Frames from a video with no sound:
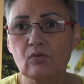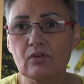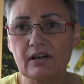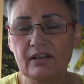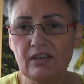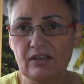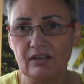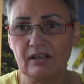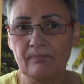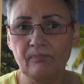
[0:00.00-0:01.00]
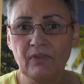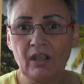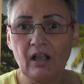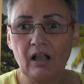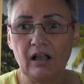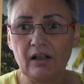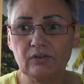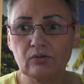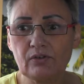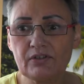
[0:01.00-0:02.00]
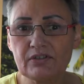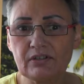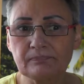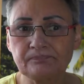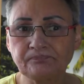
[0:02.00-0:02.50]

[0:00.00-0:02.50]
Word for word: Украины – Э, то есть